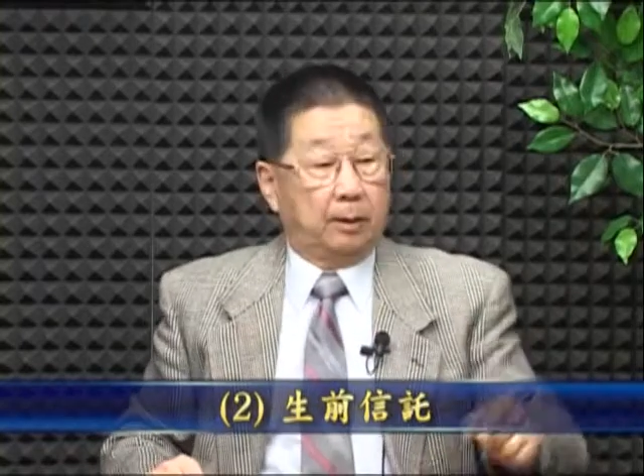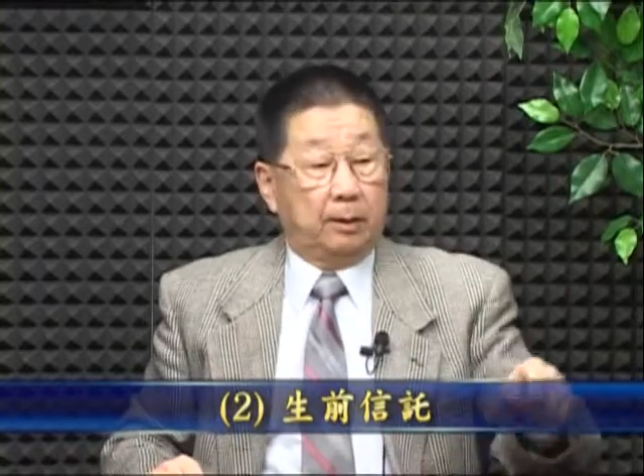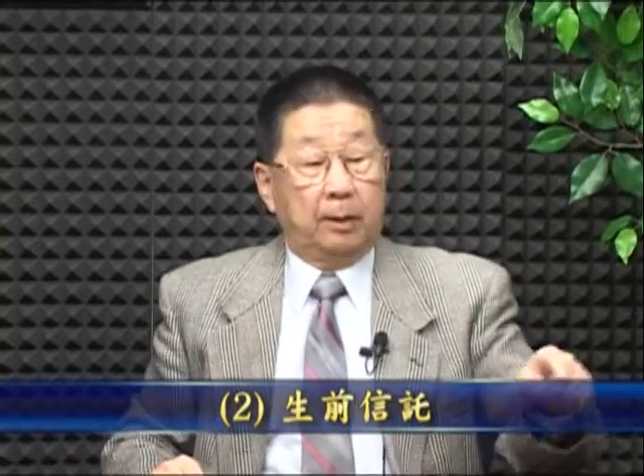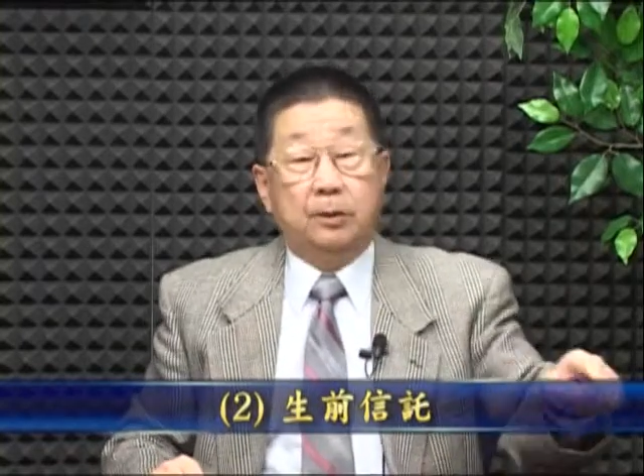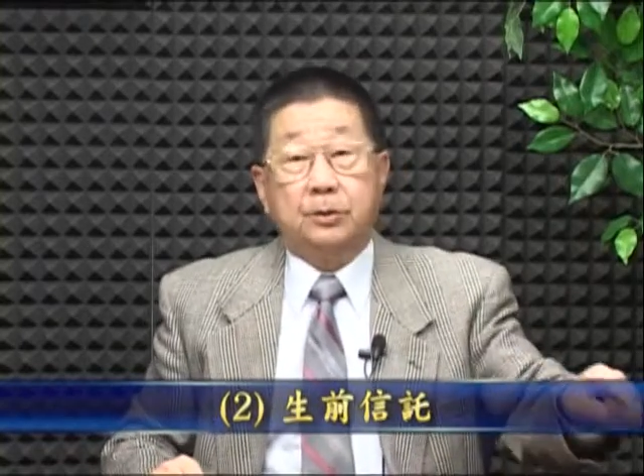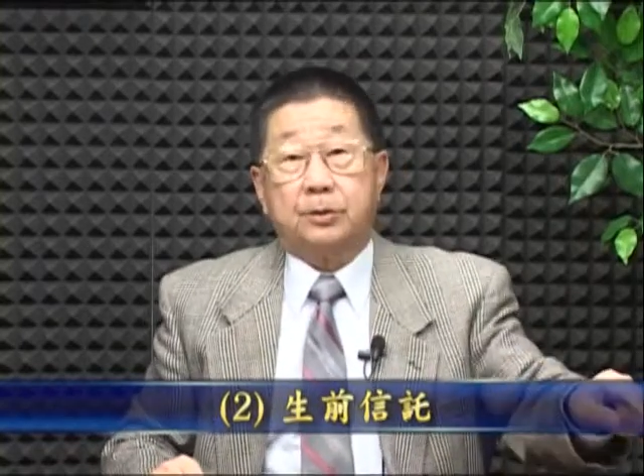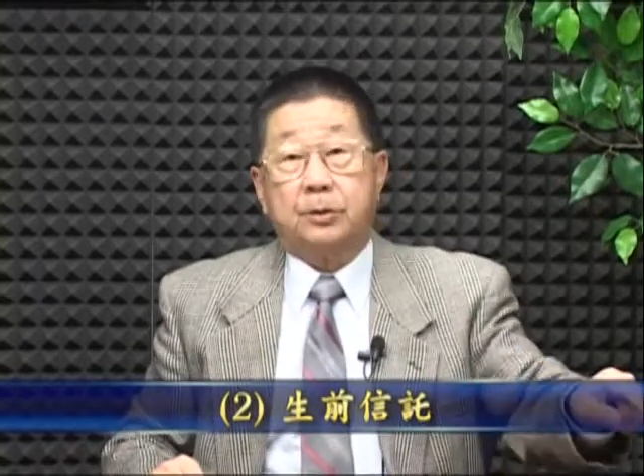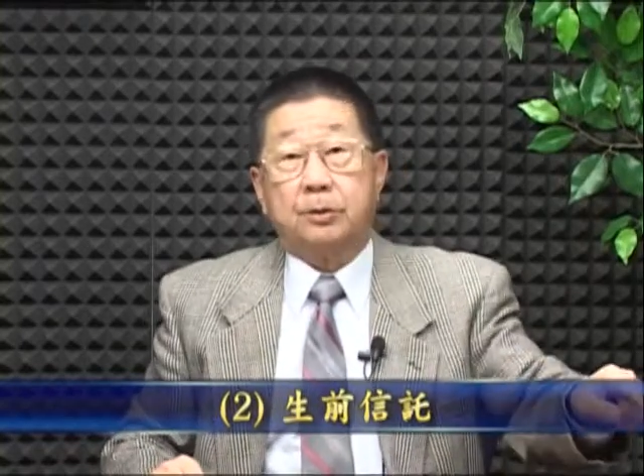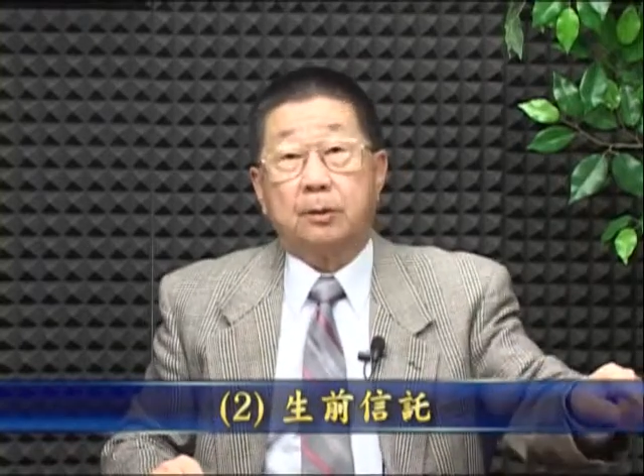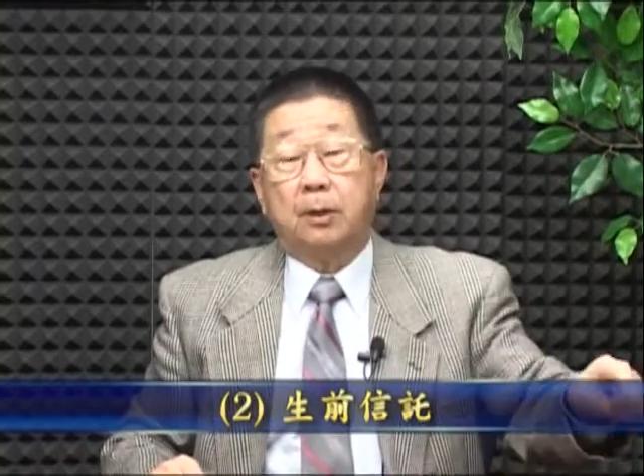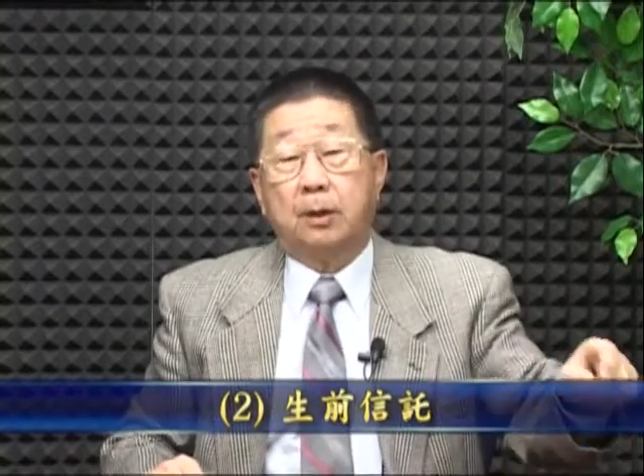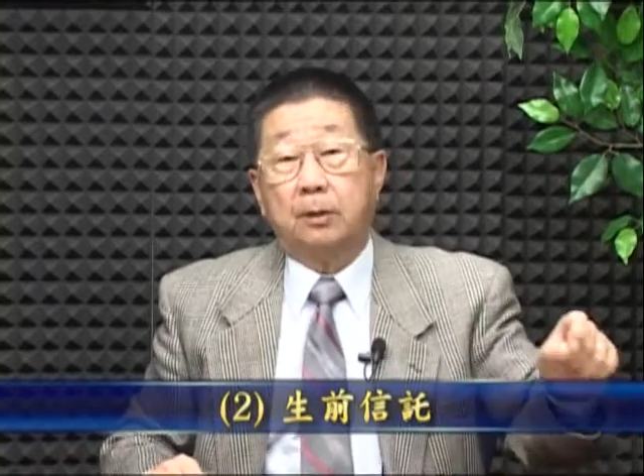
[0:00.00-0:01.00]
因
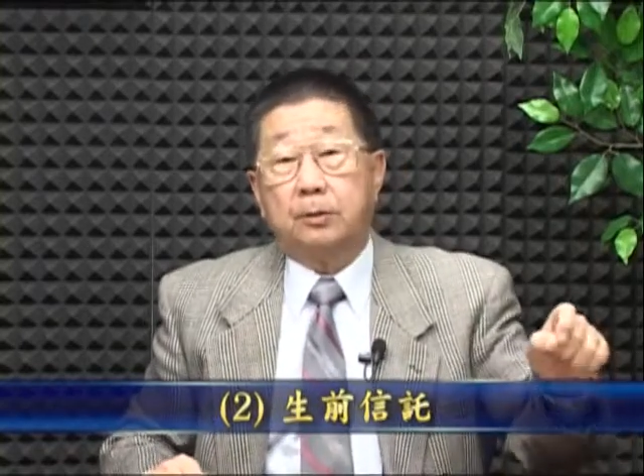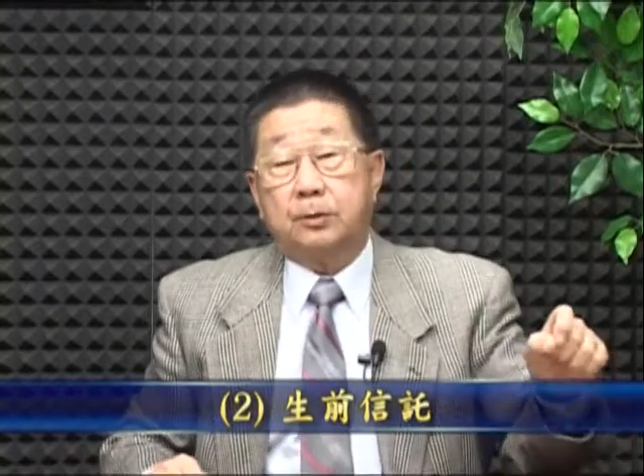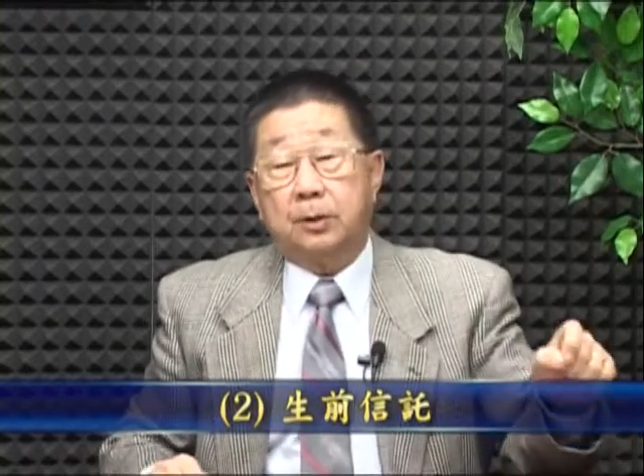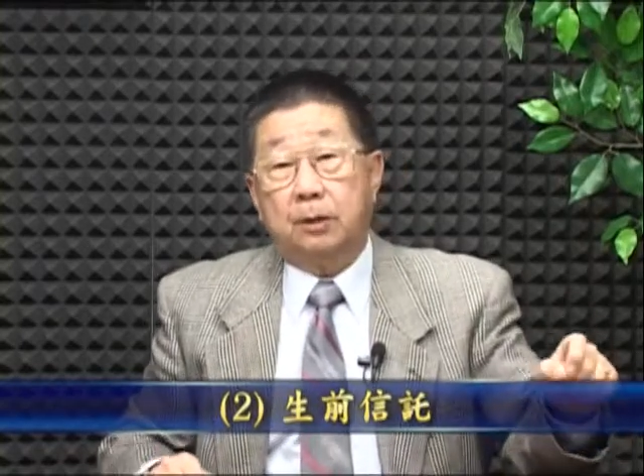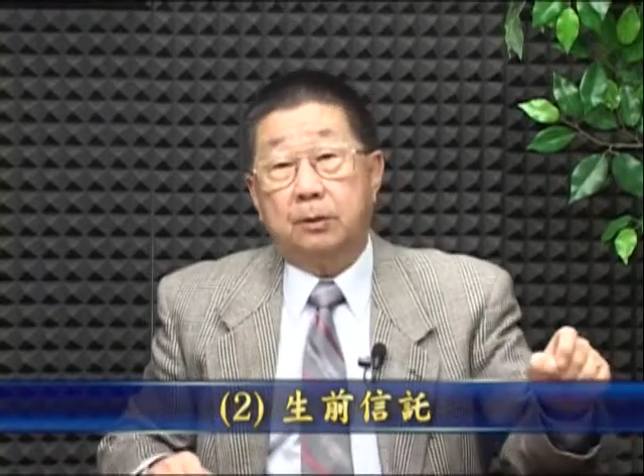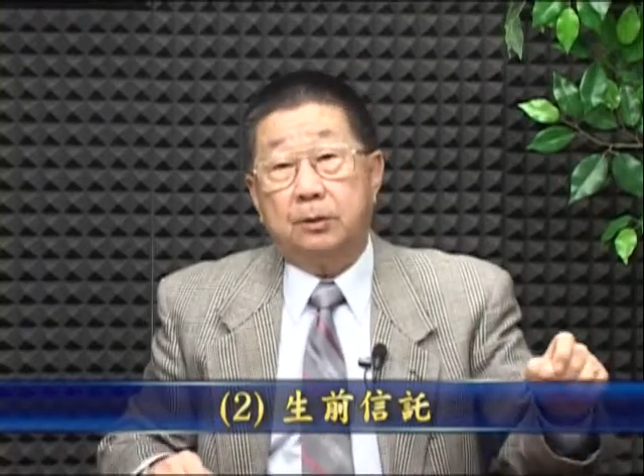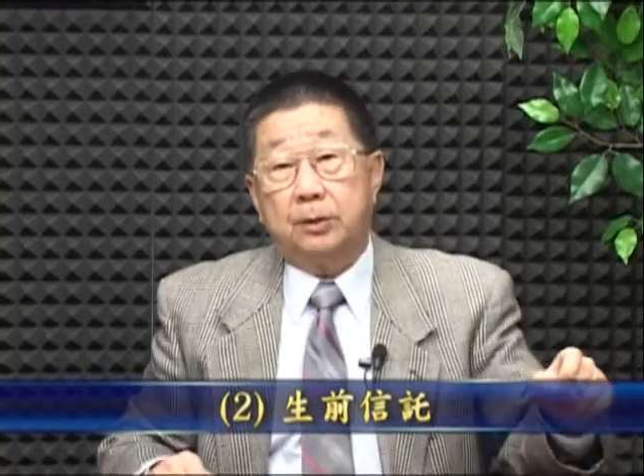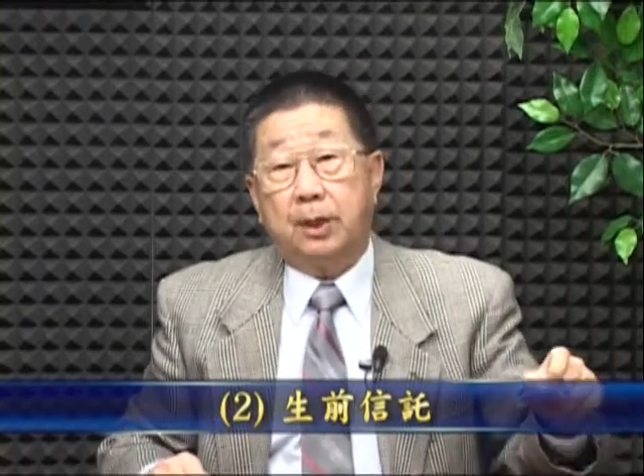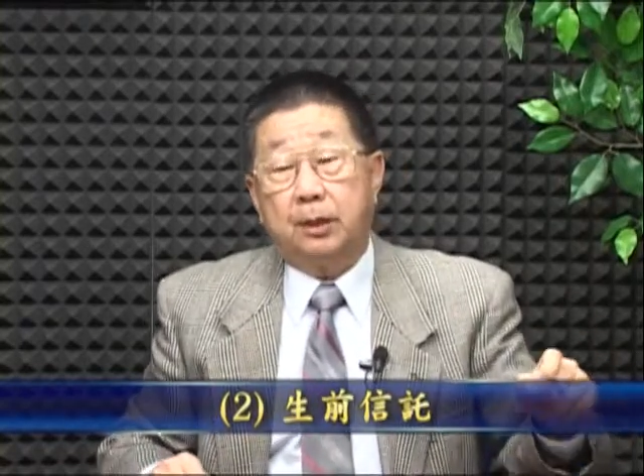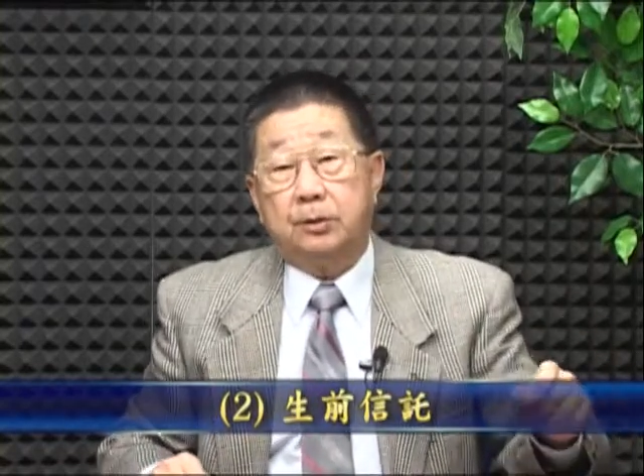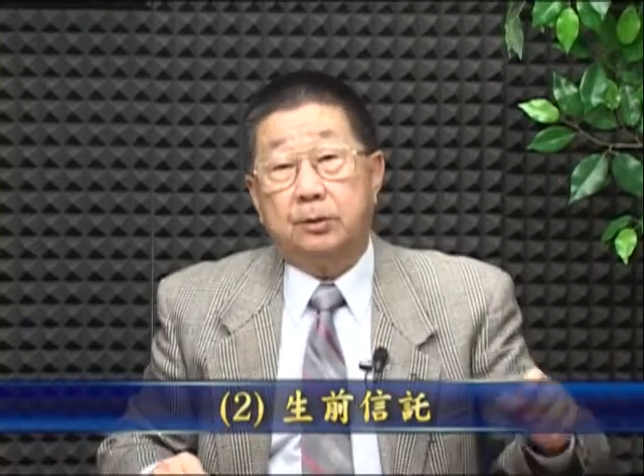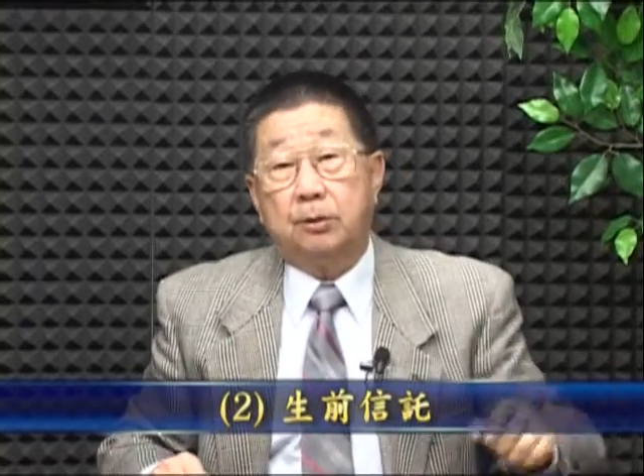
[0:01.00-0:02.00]
此，生
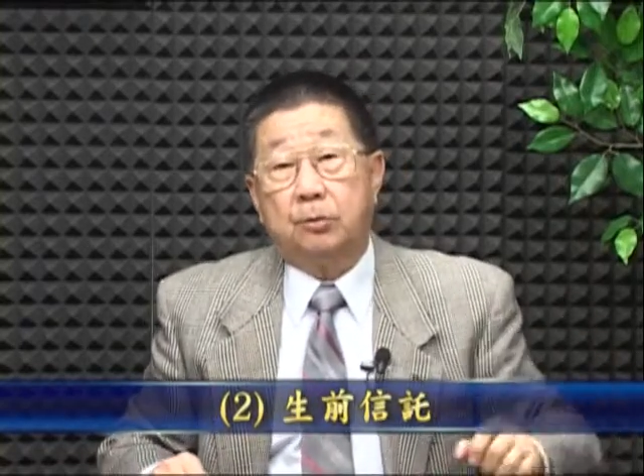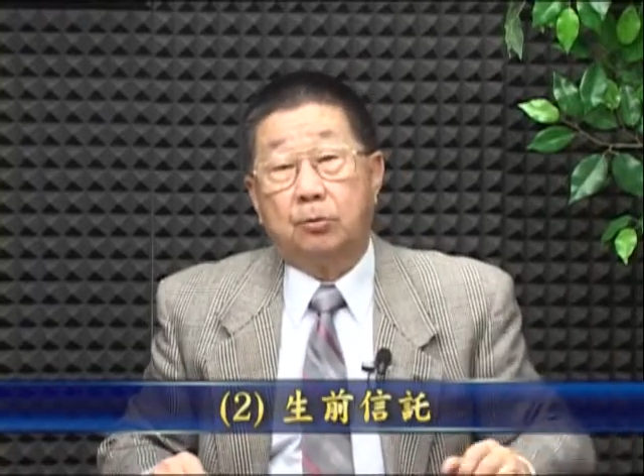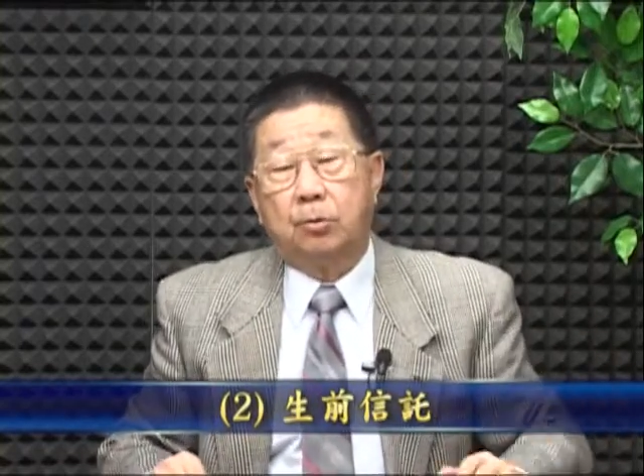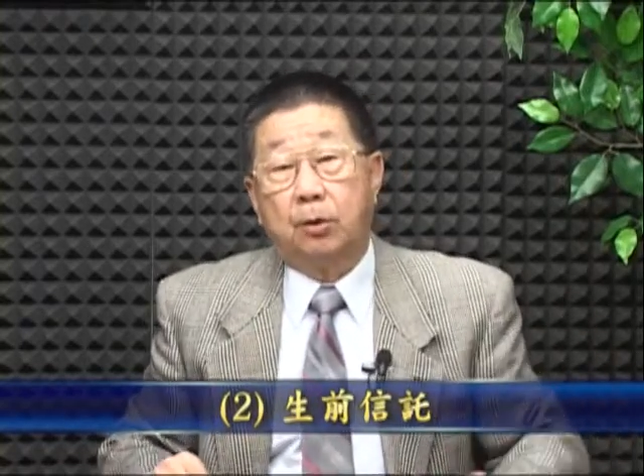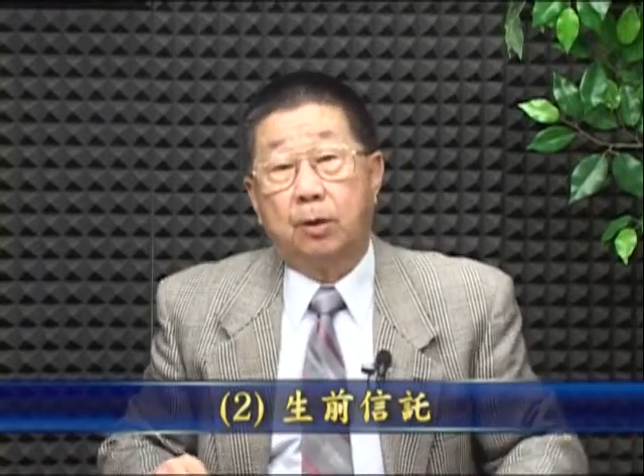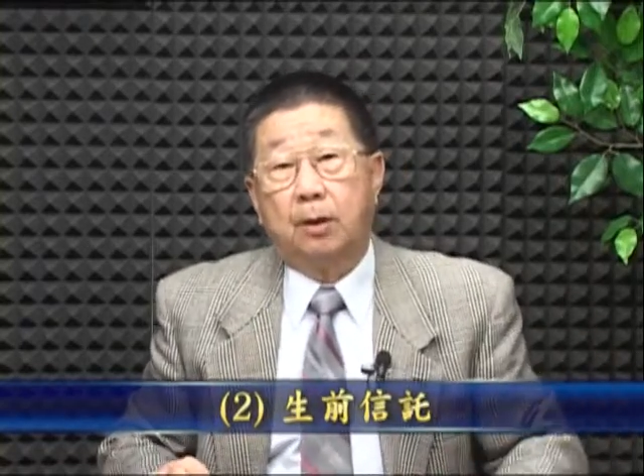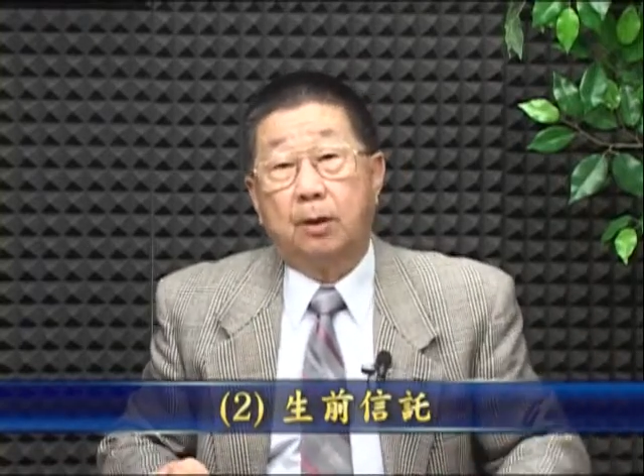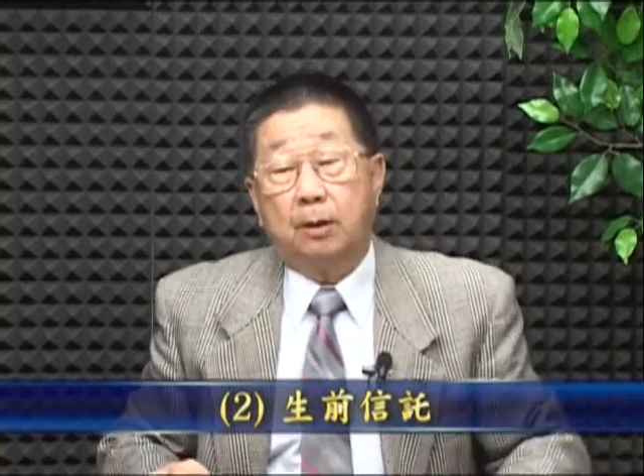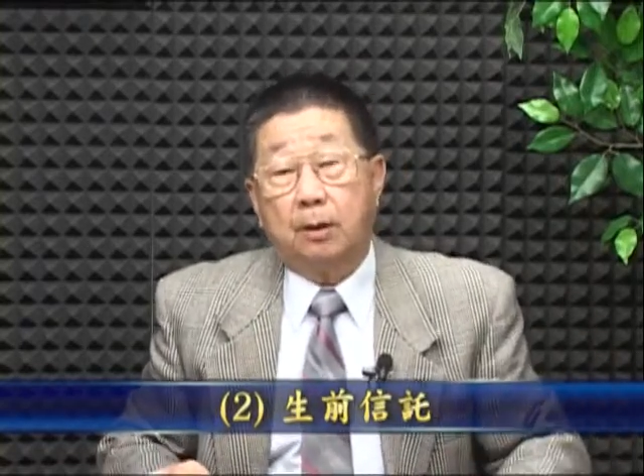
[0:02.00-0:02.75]
前信托